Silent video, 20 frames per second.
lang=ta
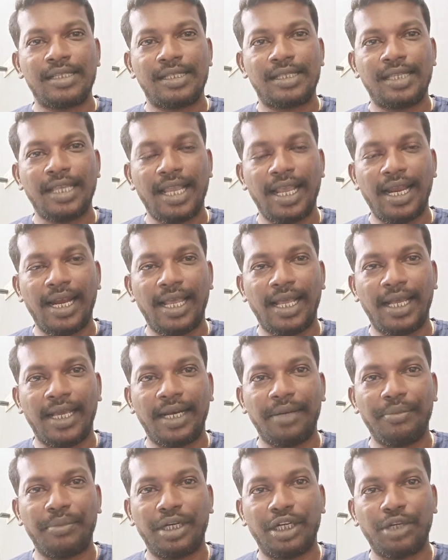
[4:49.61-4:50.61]
சேல்
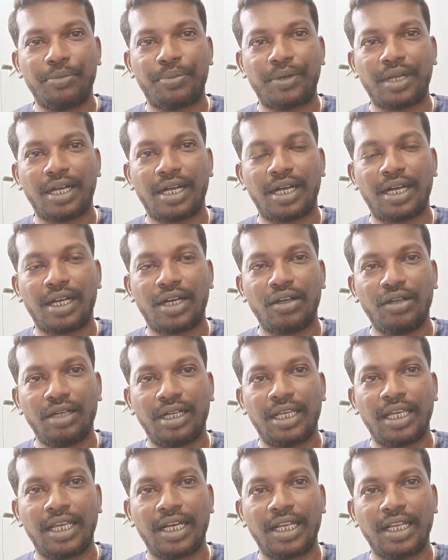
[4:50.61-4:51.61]
அக்ரிமெண்ட் பிரகாரம்
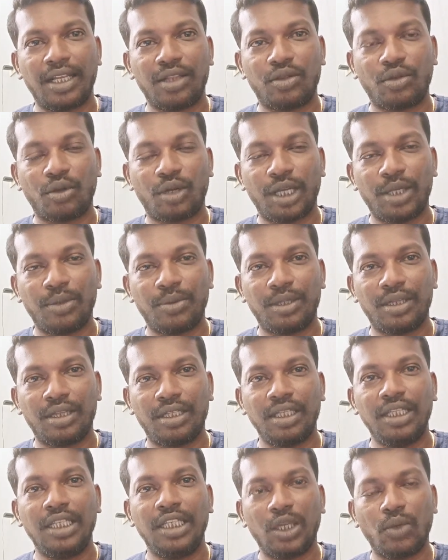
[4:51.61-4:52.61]
கிரையத்தொகை
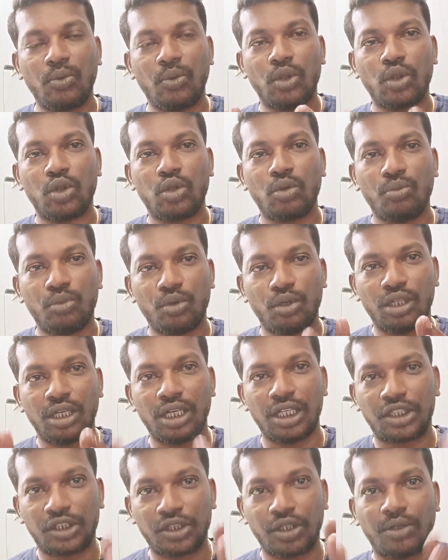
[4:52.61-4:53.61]
வந்து இருபத்தொம்போது
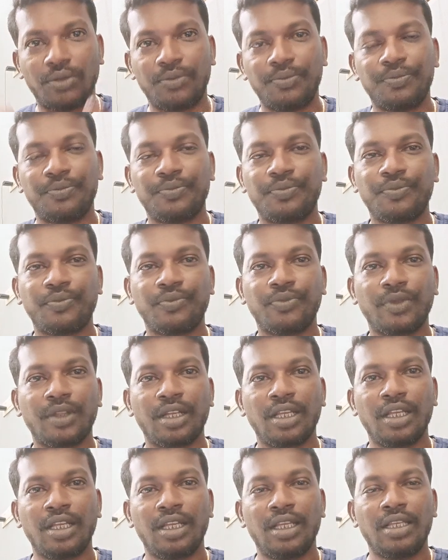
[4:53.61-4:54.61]
லட்சம்
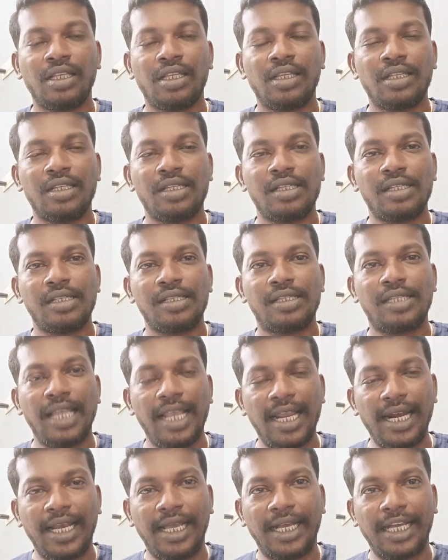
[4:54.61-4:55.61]

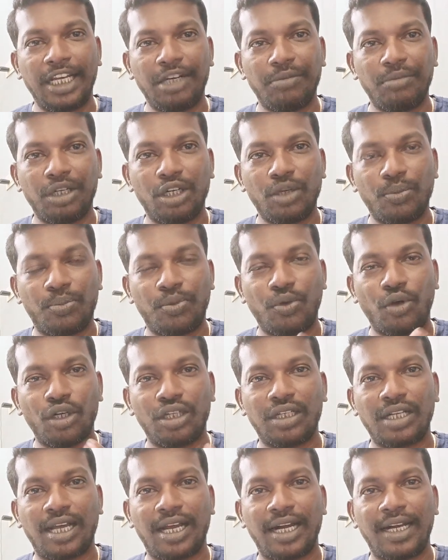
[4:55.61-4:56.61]
சேல் அக்ரிமெண்ட்
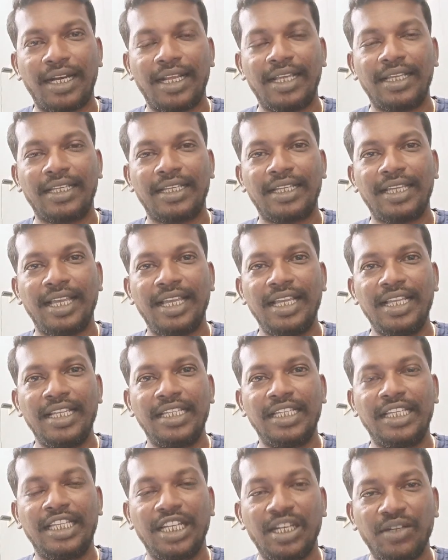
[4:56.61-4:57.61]
போட்ட அன்னைக்கு
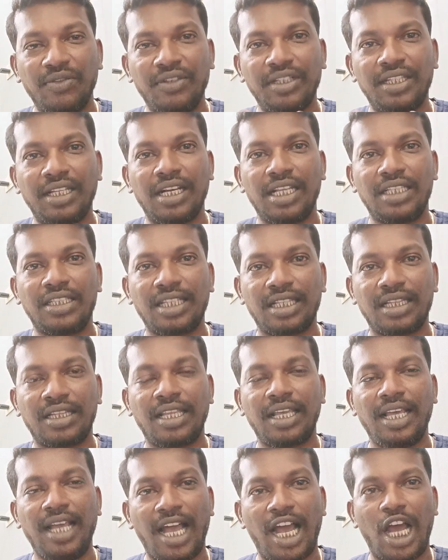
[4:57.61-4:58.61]
இருபது
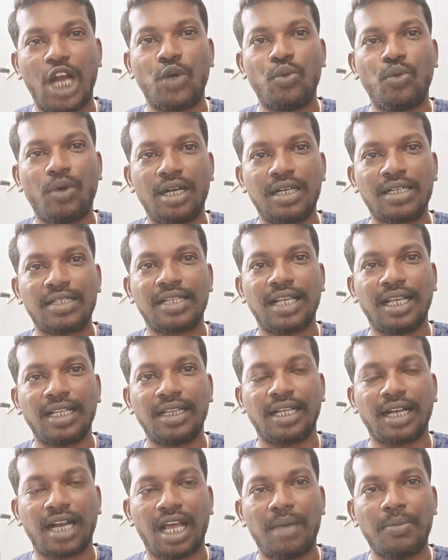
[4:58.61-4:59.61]
லட்சத்தை அட்வான்ஸாக
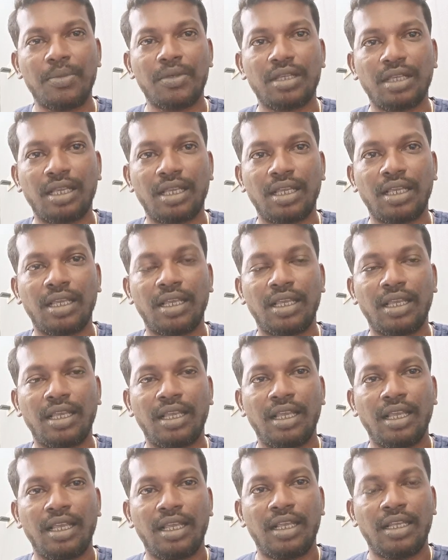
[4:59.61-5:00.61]
இந்த ராம
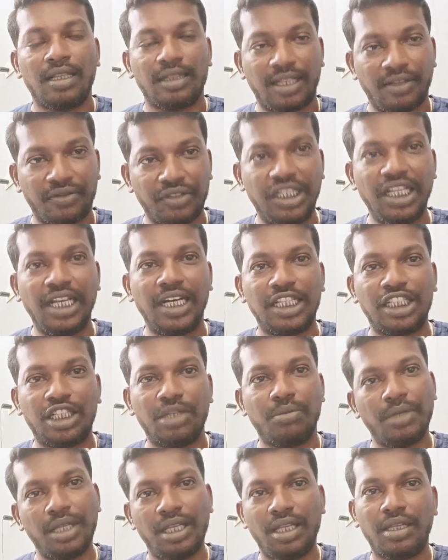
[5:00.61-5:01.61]
இந்த
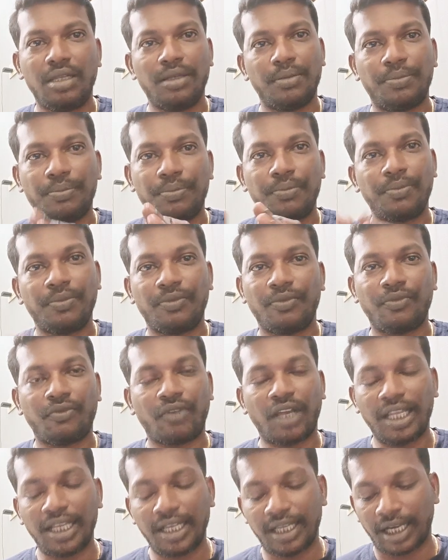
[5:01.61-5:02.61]
விஜயலட்சுமி
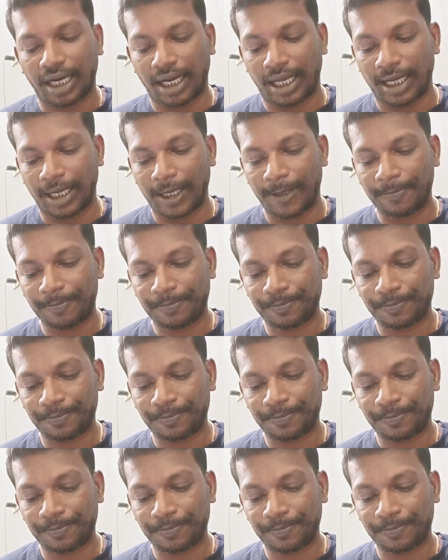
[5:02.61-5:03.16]
வாங்கிக்கிறாங்க